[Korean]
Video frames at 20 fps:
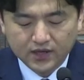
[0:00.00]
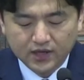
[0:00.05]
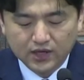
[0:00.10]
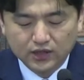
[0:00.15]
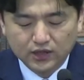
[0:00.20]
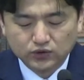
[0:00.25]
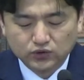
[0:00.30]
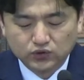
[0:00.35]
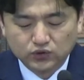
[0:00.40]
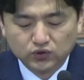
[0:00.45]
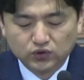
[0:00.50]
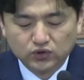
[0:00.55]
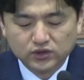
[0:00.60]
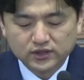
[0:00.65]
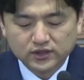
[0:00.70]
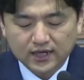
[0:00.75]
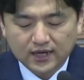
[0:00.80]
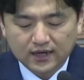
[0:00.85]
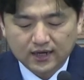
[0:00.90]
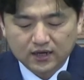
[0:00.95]
주를
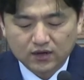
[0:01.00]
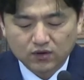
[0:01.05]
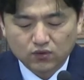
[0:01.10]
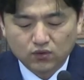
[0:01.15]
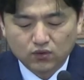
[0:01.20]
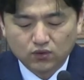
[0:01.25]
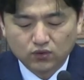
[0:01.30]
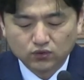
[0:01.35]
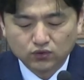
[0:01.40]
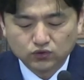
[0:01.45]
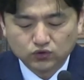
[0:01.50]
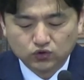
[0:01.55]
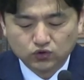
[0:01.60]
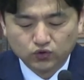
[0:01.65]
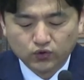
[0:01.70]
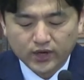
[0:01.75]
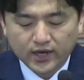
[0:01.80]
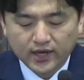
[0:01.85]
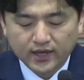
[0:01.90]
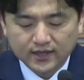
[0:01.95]
사랑하고
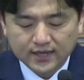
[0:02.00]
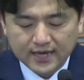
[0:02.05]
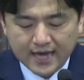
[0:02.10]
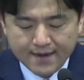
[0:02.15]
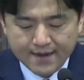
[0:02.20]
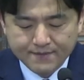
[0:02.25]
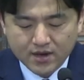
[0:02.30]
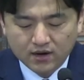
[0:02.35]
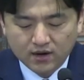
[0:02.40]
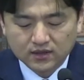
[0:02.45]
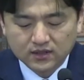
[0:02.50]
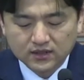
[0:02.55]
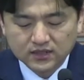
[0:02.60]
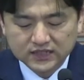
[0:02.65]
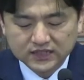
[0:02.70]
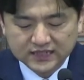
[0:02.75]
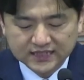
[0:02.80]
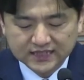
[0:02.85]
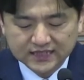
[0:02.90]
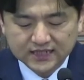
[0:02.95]
주의 계명을
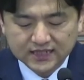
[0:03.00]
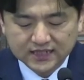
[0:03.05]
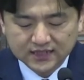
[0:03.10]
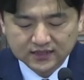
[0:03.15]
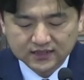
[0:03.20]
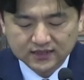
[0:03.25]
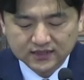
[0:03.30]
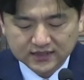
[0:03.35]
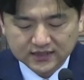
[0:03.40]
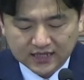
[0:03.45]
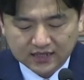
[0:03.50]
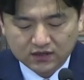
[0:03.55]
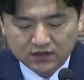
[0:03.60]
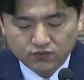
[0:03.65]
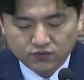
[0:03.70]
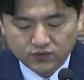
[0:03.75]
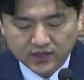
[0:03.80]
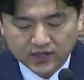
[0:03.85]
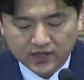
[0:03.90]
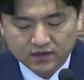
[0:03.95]
지키는 자를
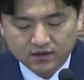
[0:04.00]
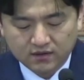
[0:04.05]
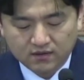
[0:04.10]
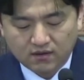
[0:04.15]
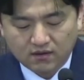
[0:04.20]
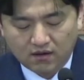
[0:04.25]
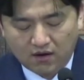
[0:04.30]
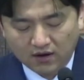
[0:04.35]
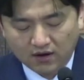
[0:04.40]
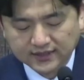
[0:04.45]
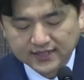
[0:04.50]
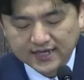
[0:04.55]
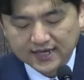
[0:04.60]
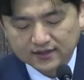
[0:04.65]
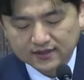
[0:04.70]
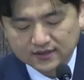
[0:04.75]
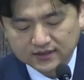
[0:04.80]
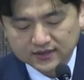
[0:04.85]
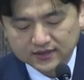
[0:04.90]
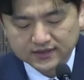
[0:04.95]
위하여
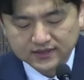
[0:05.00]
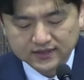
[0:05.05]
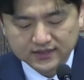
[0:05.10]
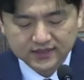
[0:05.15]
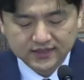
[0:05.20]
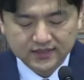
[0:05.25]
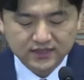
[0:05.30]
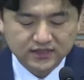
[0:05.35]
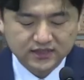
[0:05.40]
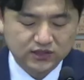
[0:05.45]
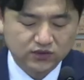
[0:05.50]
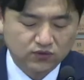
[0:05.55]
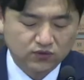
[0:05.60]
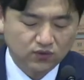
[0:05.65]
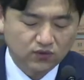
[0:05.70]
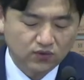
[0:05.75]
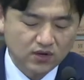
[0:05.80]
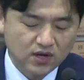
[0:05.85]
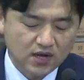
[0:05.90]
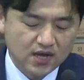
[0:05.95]
언약을
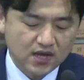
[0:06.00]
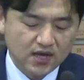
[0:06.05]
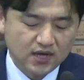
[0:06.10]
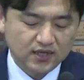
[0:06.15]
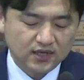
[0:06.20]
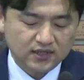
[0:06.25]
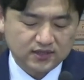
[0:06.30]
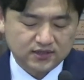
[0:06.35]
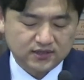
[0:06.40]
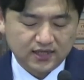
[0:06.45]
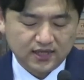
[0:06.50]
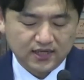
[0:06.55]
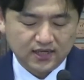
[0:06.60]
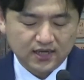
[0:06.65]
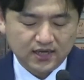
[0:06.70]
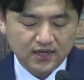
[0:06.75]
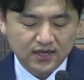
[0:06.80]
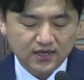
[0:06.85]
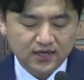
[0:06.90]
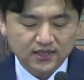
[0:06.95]
지키시고
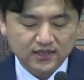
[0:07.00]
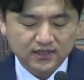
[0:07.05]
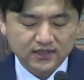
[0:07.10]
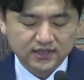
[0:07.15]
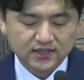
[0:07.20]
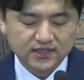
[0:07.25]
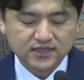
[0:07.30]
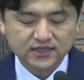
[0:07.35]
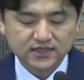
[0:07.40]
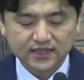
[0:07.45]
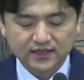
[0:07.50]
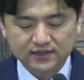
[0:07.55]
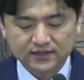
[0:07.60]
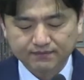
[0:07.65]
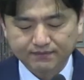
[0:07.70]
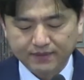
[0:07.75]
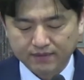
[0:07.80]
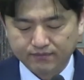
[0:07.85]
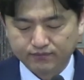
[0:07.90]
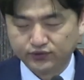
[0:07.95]
그에게 인자를
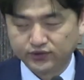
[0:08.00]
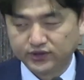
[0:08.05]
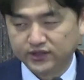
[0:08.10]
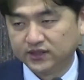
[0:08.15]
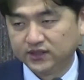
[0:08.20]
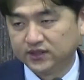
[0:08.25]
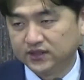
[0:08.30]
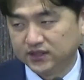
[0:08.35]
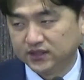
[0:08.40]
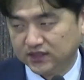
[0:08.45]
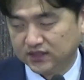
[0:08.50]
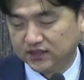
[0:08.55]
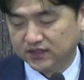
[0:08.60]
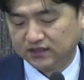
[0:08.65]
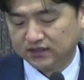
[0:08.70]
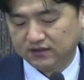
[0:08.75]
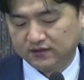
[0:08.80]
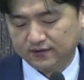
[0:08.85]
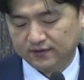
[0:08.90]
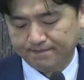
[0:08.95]
베푸시는
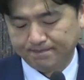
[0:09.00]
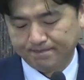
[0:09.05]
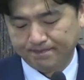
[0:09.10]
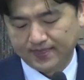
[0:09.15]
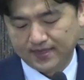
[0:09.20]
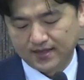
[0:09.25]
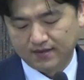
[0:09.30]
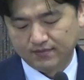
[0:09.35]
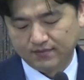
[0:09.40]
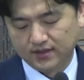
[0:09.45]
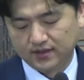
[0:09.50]
이시여. 아멘.